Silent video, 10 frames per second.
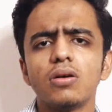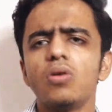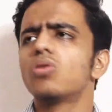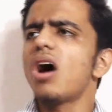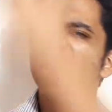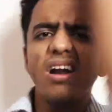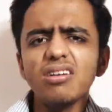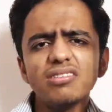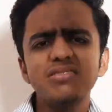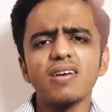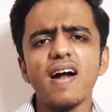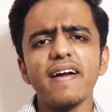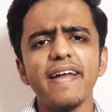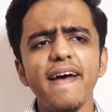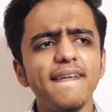तो गाड़ लो जो
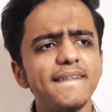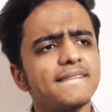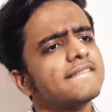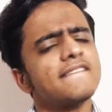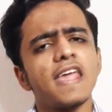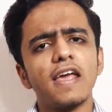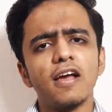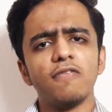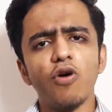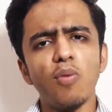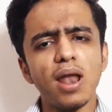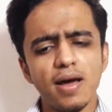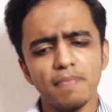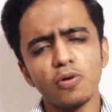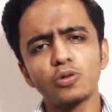कारण है वो बोला
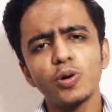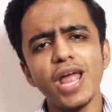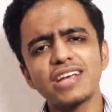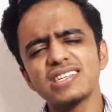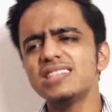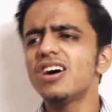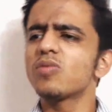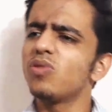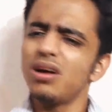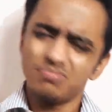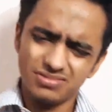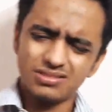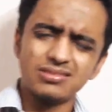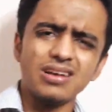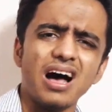खुद को रिएक्शन दिया और बोला
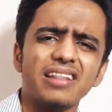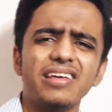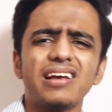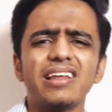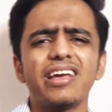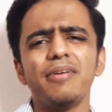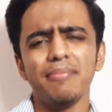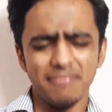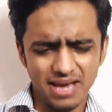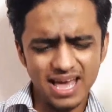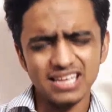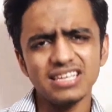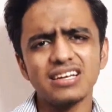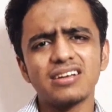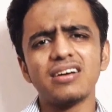चाह अच्छा, देख लेंगे अभी मैं नहीं
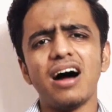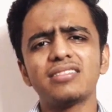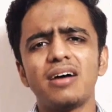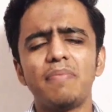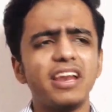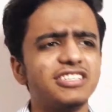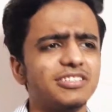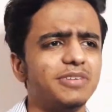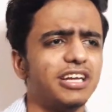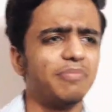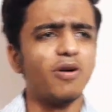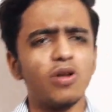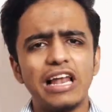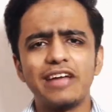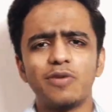आता पेरेंट्स से मीटिंग में
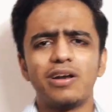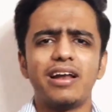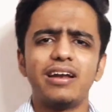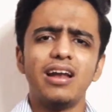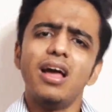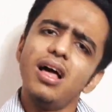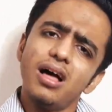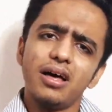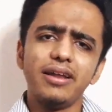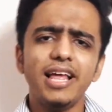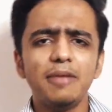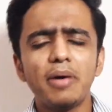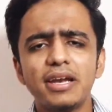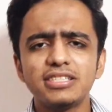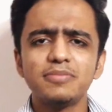ऑनलाइन ऑनलाइन रियल
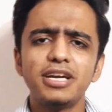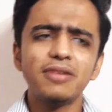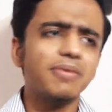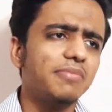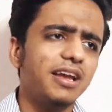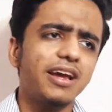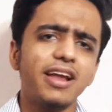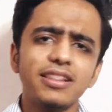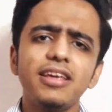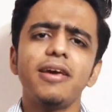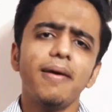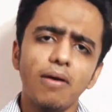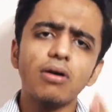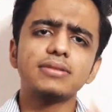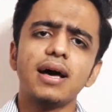पेरेंट्स से मीटिंग में हम नहीं लेके जाते ये
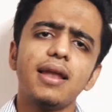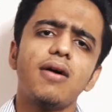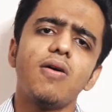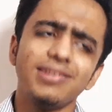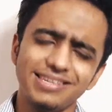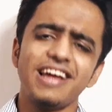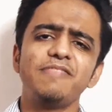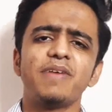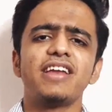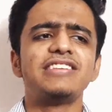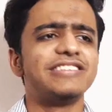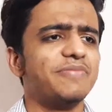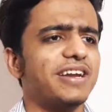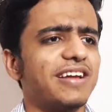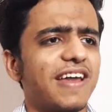लोग सारा ऑनलाइन पेरेंट्स से
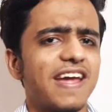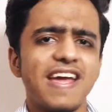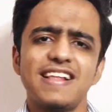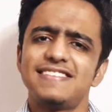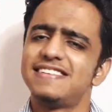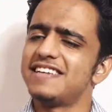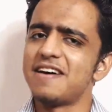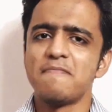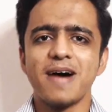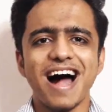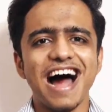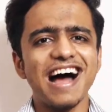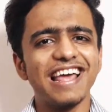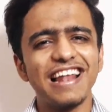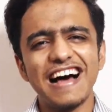मीटिंग करेंगे
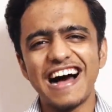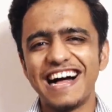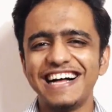चमाइला